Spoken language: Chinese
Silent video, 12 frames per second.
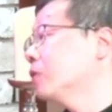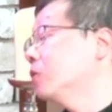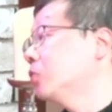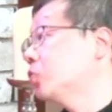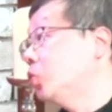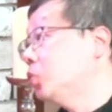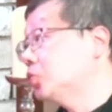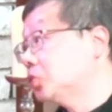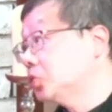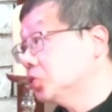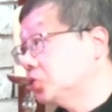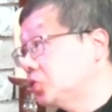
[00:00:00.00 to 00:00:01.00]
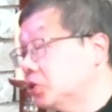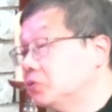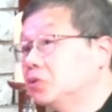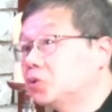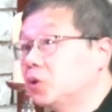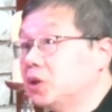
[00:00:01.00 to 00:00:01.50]
都是
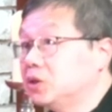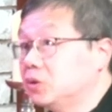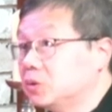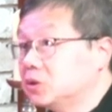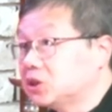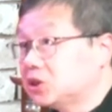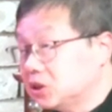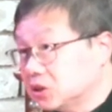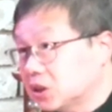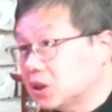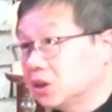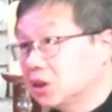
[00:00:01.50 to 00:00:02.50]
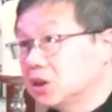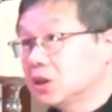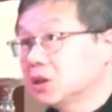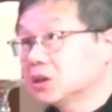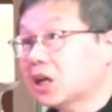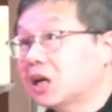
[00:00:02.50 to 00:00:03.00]
针对女性的，
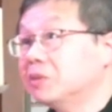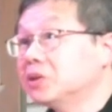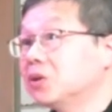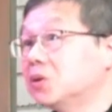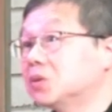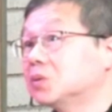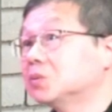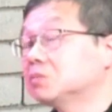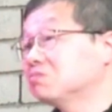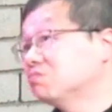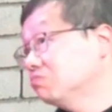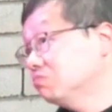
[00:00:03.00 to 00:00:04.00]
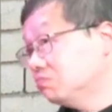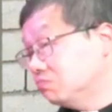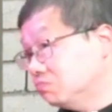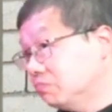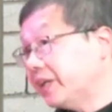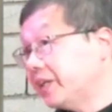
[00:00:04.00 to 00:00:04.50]
他们有
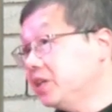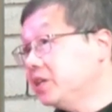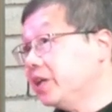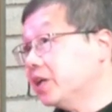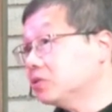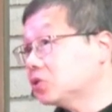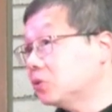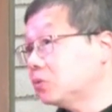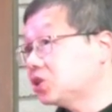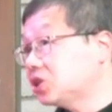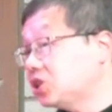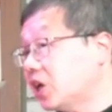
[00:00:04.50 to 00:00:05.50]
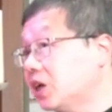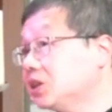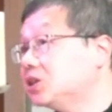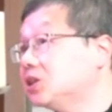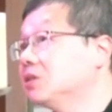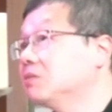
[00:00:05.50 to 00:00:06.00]
每一年都将
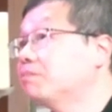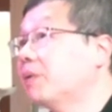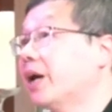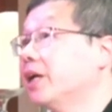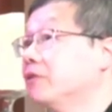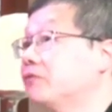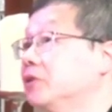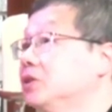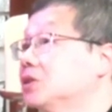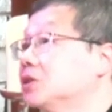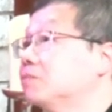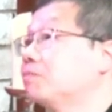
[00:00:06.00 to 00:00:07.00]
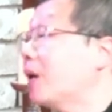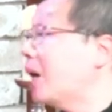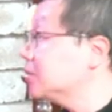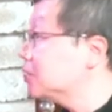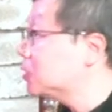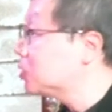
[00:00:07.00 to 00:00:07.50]
近百分之八
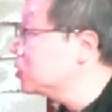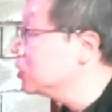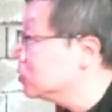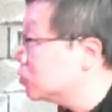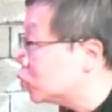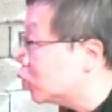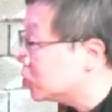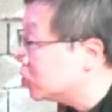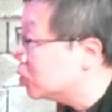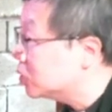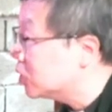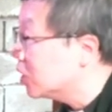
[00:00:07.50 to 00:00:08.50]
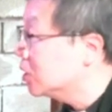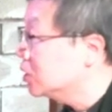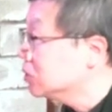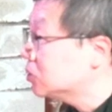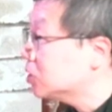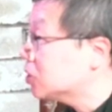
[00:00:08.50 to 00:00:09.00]
十四左右的
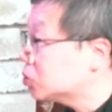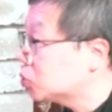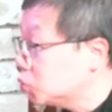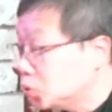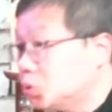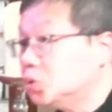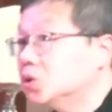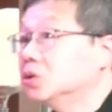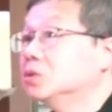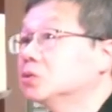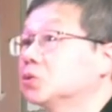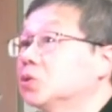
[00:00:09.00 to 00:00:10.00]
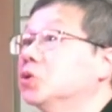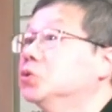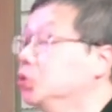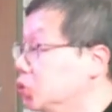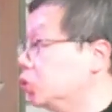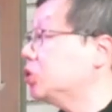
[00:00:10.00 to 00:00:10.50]
这个数据，说
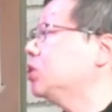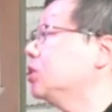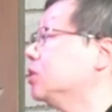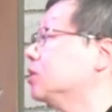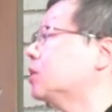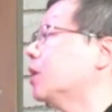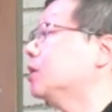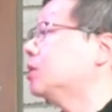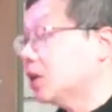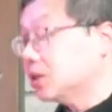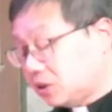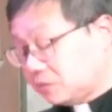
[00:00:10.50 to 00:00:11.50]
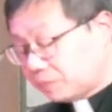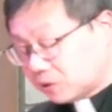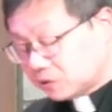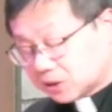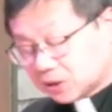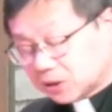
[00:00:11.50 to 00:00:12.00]
女性在家庭暴
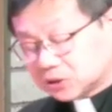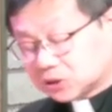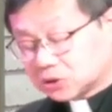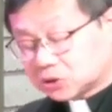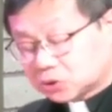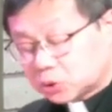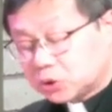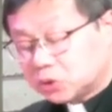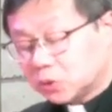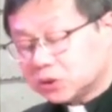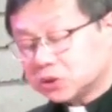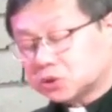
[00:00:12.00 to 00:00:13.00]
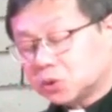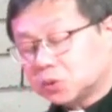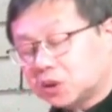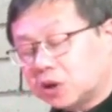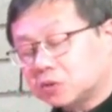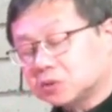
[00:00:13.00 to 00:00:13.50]
力是最容易受
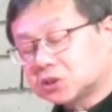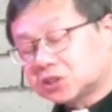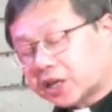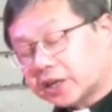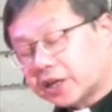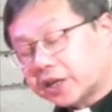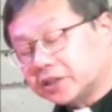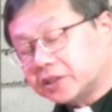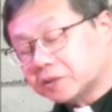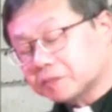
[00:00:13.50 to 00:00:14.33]
到伤害的。